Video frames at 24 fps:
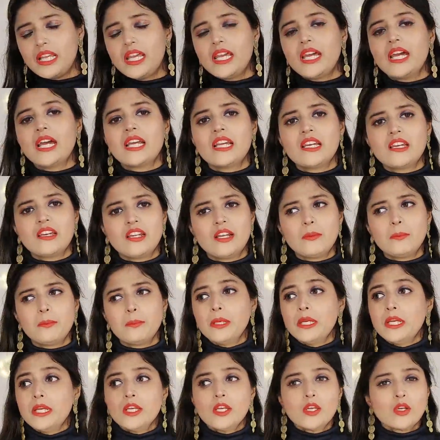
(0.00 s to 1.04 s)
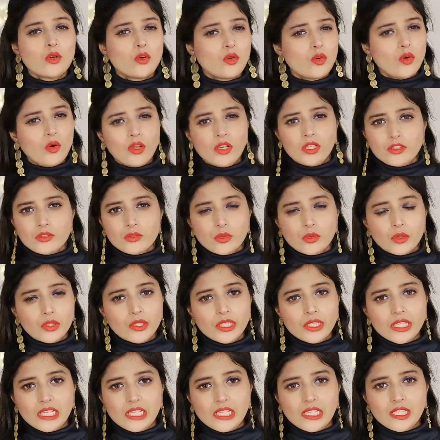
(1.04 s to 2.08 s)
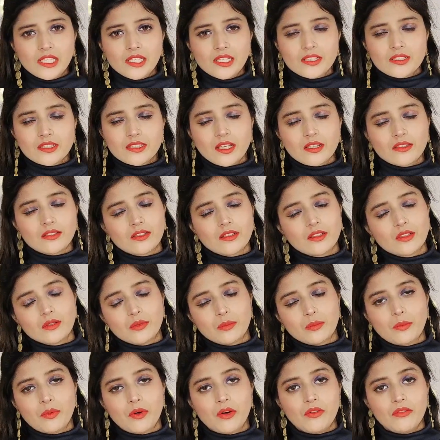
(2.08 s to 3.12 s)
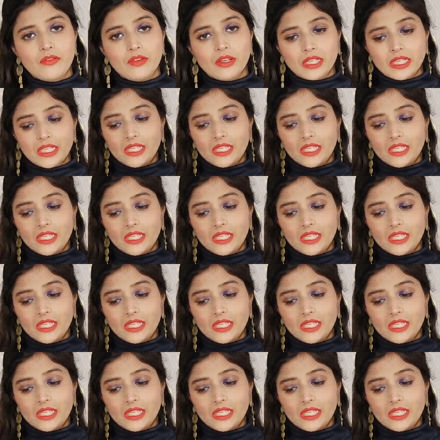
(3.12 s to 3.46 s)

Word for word: है अगर आप कॉलेज गोइंग के लिए लेना चाहते हैं ना तो परफेक्ट